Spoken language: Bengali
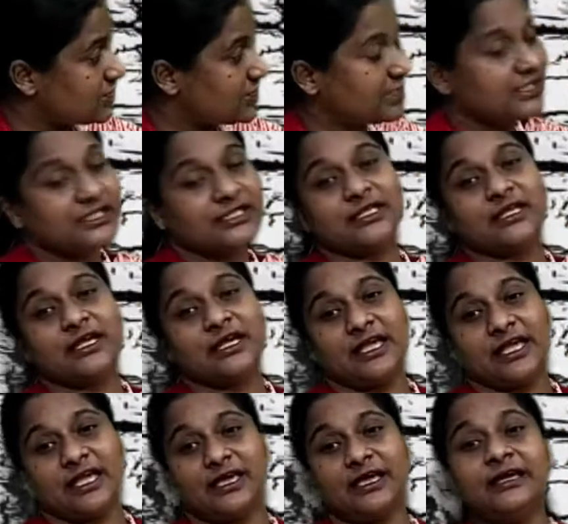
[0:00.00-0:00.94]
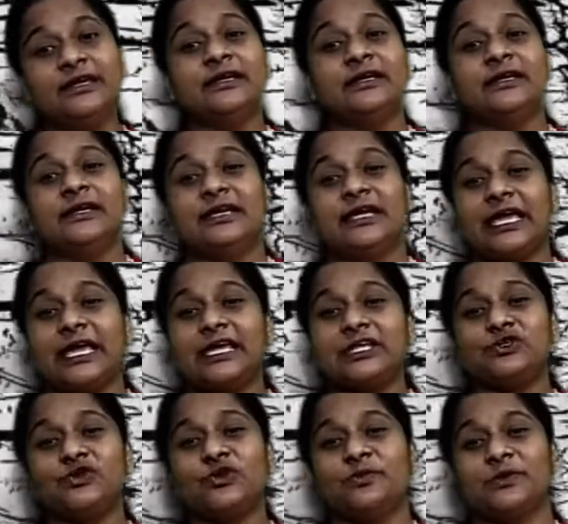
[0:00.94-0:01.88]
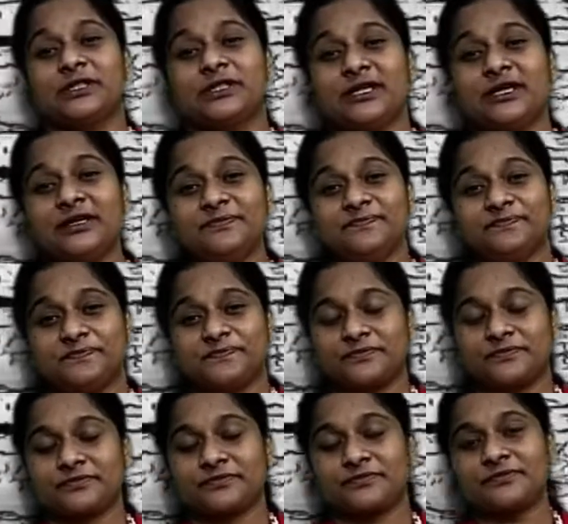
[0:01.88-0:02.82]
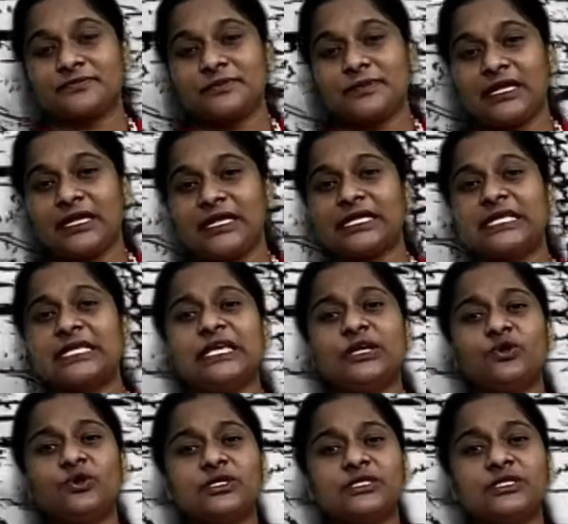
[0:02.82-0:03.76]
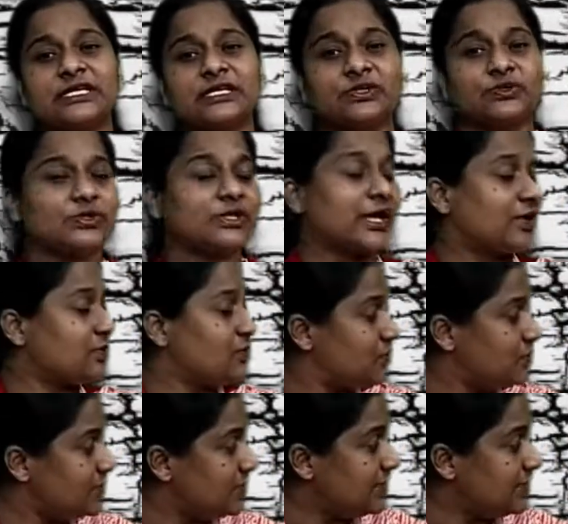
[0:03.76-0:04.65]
শিক্ষার্থীরা হ্যাঁ এই ছবিতে কি করছে একটু দেখো